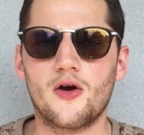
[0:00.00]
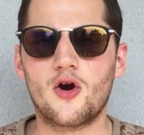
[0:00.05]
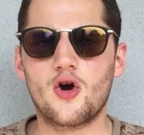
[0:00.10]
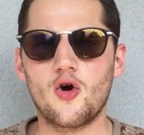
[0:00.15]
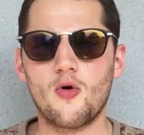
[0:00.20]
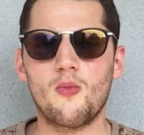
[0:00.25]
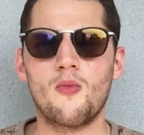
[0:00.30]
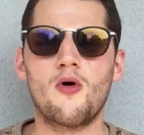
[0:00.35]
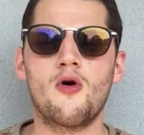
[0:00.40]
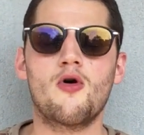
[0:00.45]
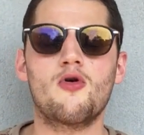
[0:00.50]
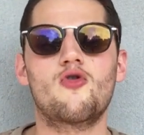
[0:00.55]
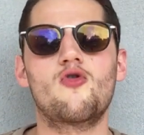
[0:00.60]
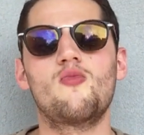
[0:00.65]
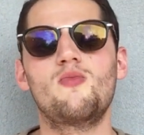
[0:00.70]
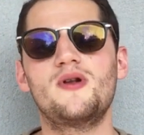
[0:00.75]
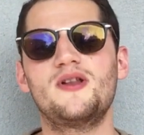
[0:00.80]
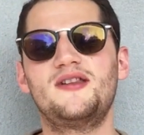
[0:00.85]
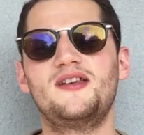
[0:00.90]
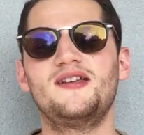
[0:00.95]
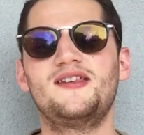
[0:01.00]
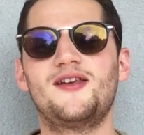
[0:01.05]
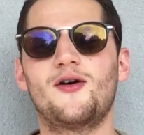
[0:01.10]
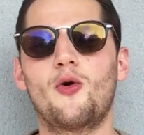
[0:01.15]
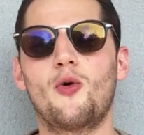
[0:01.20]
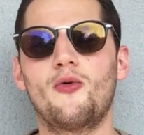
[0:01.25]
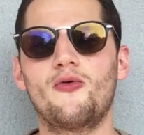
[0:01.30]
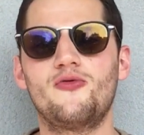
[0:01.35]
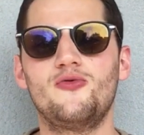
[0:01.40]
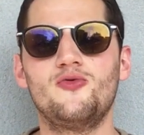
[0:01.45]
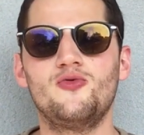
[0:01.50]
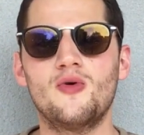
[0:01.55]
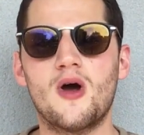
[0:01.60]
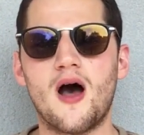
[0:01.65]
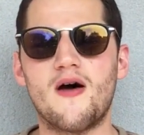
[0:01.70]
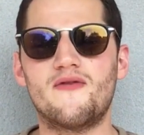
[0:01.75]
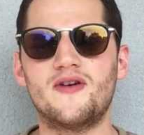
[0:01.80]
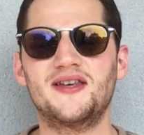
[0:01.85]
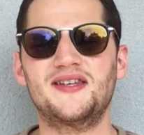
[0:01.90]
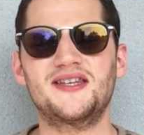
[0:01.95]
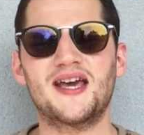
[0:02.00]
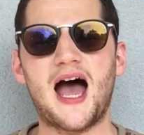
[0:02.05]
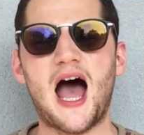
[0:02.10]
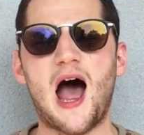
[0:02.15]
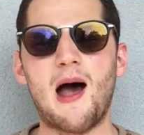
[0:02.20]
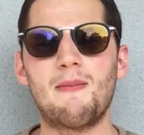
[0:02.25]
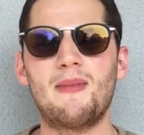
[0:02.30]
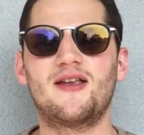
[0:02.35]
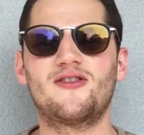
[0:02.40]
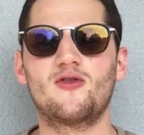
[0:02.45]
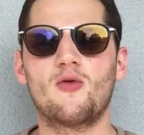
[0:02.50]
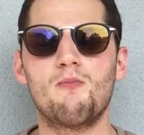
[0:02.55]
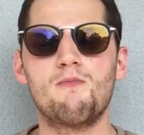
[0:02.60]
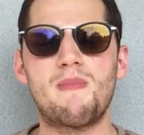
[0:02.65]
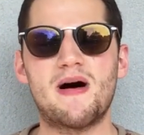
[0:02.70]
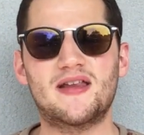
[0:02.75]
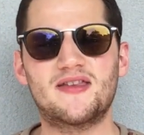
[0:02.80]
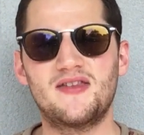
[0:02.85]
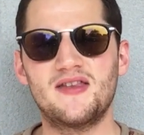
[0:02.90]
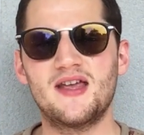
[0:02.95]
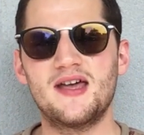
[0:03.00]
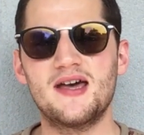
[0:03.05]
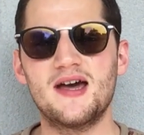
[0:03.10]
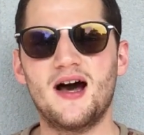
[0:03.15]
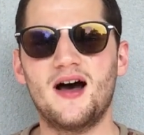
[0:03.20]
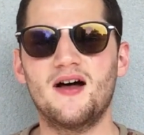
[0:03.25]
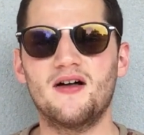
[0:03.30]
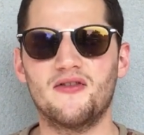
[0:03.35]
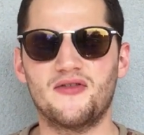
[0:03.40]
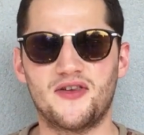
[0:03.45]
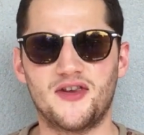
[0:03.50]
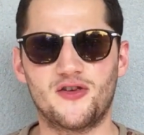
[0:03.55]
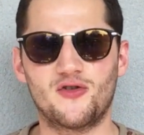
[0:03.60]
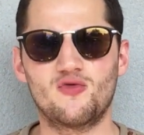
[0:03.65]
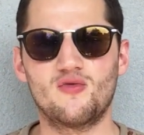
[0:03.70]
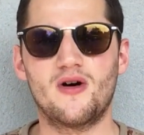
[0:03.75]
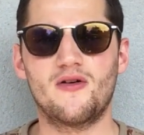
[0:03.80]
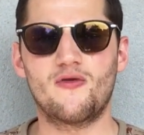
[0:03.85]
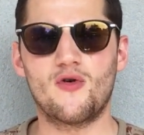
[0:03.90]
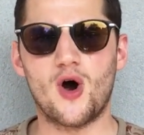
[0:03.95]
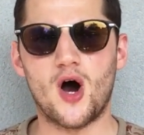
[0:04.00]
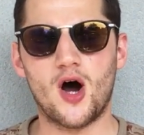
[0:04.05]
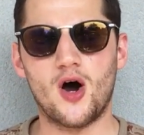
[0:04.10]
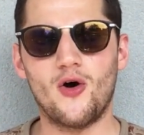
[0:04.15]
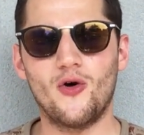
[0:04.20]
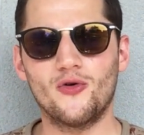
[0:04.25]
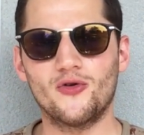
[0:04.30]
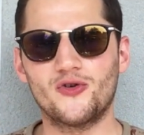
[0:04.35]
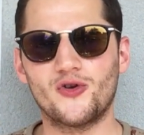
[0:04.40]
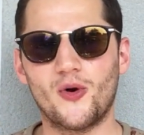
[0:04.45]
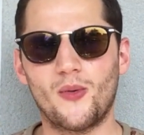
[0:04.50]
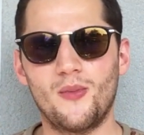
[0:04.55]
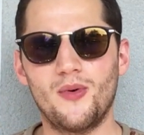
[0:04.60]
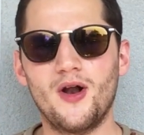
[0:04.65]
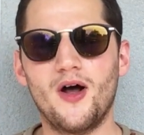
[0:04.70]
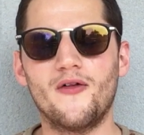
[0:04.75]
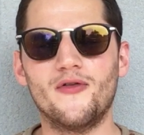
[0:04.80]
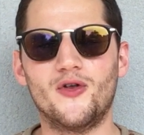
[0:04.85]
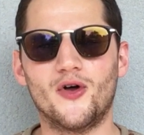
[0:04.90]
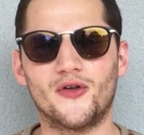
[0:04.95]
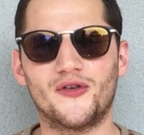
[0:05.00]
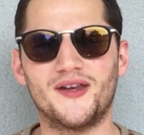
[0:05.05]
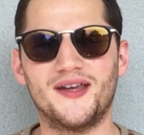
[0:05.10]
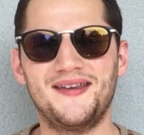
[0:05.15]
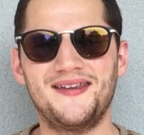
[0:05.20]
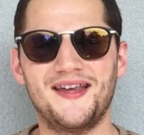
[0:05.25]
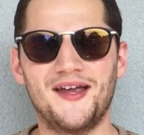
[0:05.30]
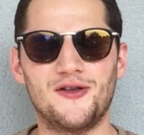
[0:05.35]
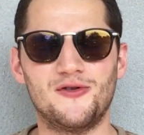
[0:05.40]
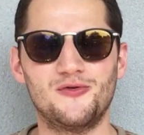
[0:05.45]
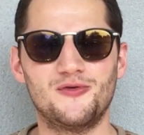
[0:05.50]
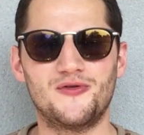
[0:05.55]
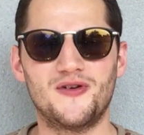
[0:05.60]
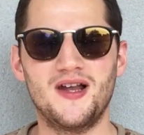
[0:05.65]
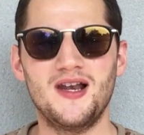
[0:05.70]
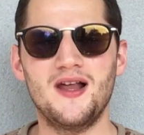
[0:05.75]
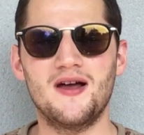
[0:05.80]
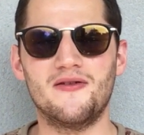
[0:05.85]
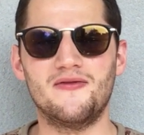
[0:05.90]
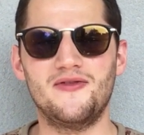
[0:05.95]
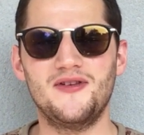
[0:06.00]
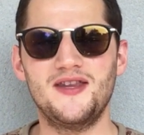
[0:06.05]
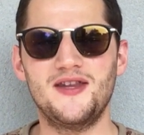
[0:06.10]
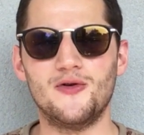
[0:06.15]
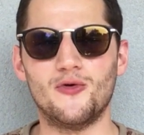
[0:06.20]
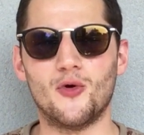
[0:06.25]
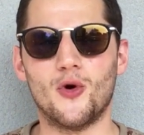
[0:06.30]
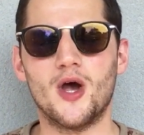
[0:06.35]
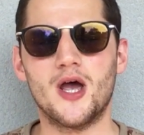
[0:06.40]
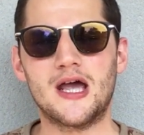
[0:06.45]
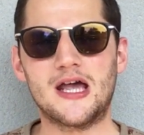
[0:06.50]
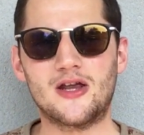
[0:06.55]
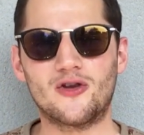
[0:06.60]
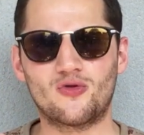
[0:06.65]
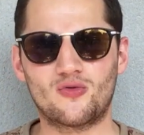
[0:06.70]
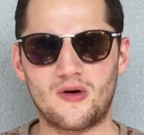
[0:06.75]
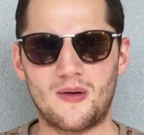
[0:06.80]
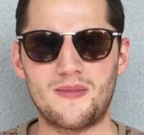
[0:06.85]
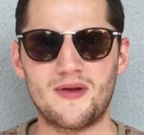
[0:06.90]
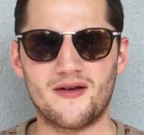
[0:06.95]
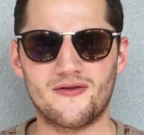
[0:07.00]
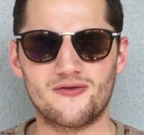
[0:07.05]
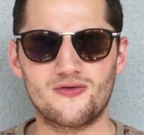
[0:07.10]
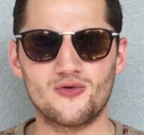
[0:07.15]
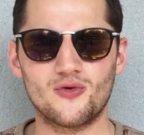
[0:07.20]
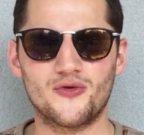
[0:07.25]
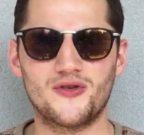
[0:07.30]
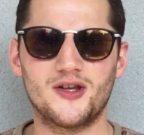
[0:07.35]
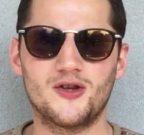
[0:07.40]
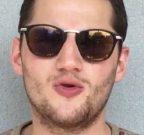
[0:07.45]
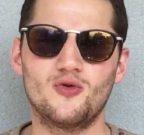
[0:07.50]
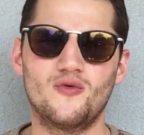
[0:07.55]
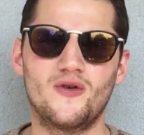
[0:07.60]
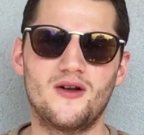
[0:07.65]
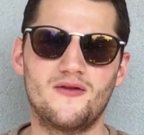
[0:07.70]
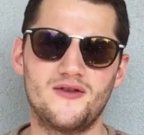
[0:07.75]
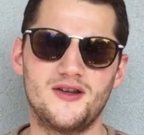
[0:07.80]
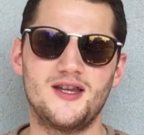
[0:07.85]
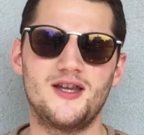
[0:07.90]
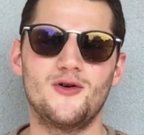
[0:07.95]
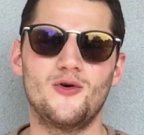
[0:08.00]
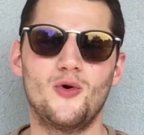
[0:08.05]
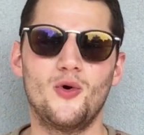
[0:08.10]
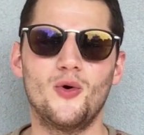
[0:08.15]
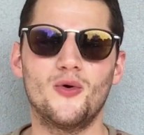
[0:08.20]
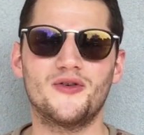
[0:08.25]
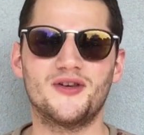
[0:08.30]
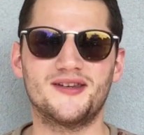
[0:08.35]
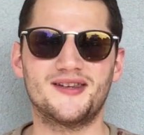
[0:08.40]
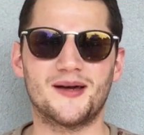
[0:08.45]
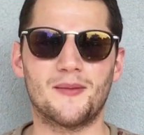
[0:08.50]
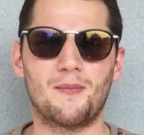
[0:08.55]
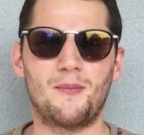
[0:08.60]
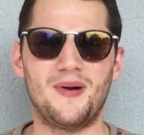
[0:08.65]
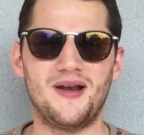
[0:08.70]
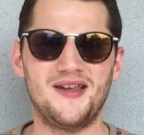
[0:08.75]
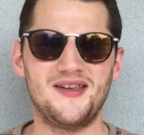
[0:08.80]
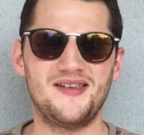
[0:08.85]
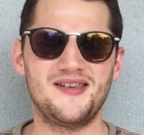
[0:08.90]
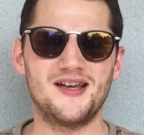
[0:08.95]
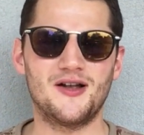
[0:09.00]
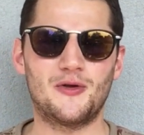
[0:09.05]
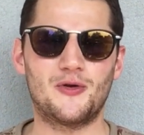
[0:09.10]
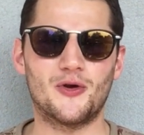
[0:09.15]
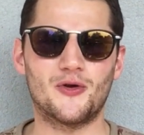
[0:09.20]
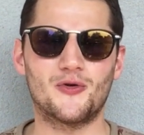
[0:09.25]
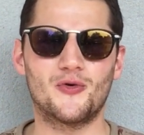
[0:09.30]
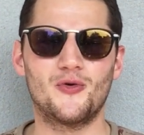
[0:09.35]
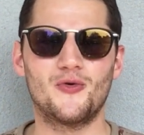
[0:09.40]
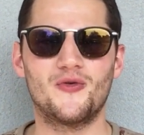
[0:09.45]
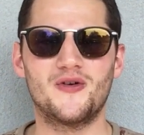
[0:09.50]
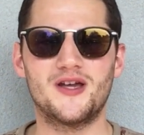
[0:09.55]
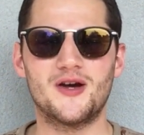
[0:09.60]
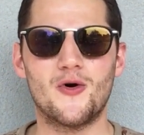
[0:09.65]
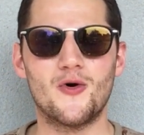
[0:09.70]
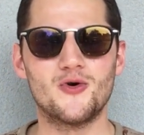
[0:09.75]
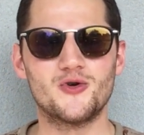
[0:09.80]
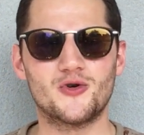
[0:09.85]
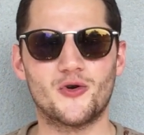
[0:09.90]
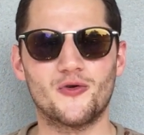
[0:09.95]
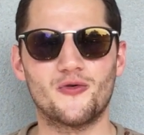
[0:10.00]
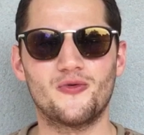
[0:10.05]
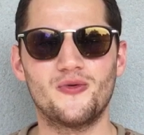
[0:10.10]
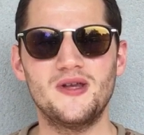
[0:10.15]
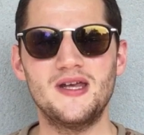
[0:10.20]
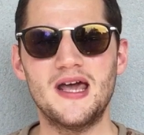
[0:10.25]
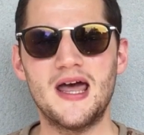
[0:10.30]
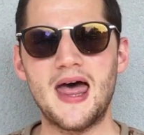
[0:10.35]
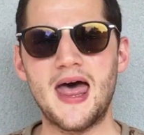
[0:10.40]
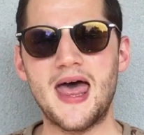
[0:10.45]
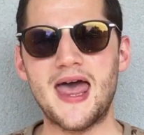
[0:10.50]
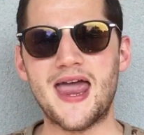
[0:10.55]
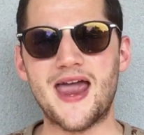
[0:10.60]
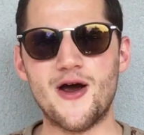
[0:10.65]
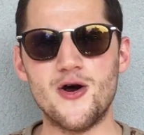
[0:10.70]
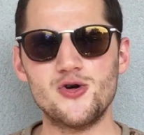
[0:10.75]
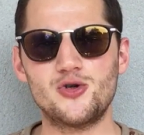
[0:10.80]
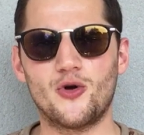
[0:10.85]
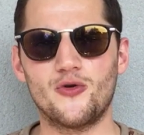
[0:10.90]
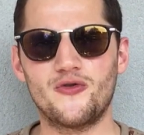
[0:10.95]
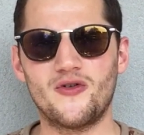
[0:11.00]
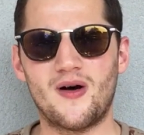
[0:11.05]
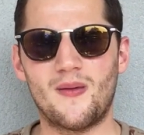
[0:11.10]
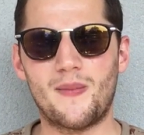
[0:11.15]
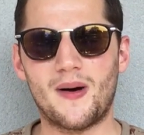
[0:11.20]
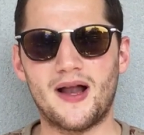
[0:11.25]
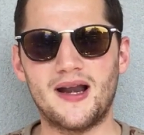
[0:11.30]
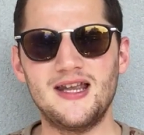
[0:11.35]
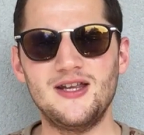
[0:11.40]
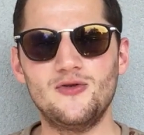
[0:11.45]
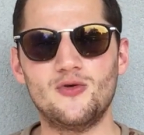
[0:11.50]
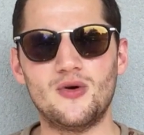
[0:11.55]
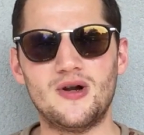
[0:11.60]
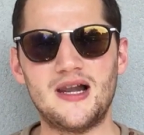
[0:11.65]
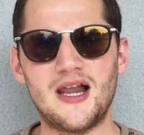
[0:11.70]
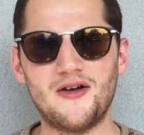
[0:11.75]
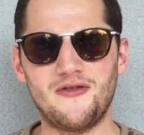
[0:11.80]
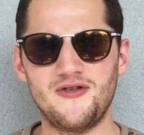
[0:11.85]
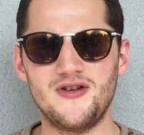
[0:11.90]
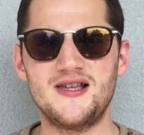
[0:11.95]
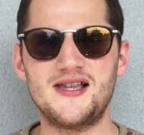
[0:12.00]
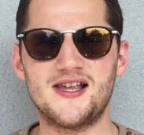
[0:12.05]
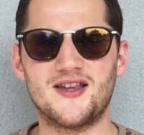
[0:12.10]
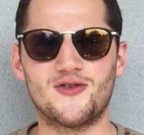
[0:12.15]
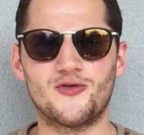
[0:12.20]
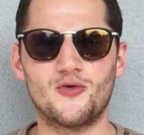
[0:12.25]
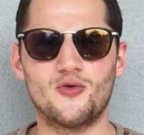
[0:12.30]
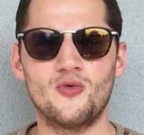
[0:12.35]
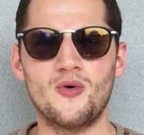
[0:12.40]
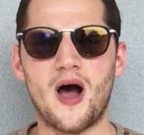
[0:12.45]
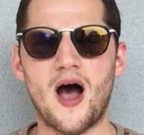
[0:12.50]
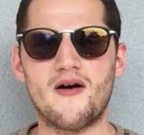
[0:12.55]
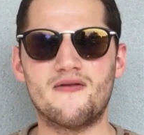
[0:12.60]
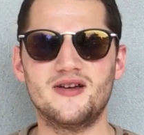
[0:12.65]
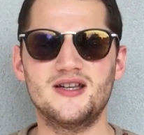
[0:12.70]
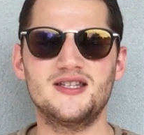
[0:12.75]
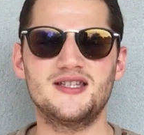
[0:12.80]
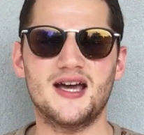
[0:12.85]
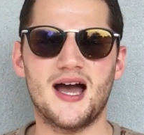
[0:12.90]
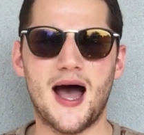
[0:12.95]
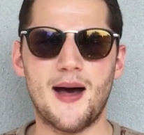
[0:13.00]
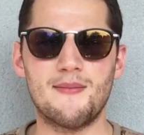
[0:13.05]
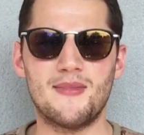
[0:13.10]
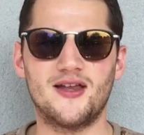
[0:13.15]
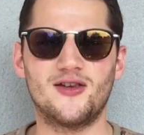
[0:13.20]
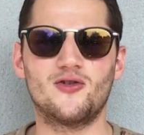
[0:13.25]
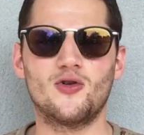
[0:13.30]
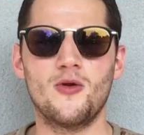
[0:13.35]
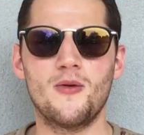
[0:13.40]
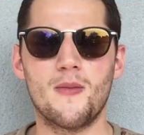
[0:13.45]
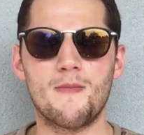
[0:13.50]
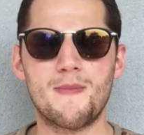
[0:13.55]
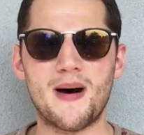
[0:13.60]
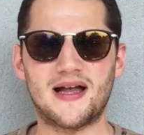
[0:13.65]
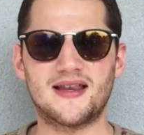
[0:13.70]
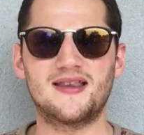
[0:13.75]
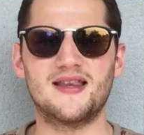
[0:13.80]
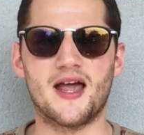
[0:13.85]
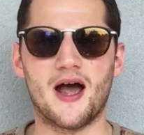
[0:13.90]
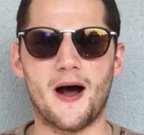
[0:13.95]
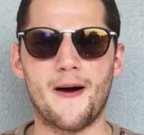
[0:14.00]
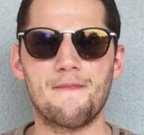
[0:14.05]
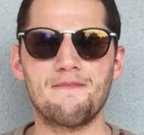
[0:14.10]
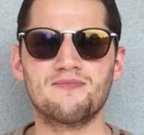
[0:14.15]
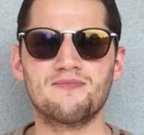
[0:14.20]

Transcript: Comment compléter tes revenus avec Amazon Partner C'est ce qu'on va voir ensemble dans cette nouvelle vidéo. Sois bienvenue dans cette nouvelle vidéo, c'est un plaisir de te retrouver aujourd'hui. Et aujourd'hui on va parler de l'affiliation avec Amazon Partner.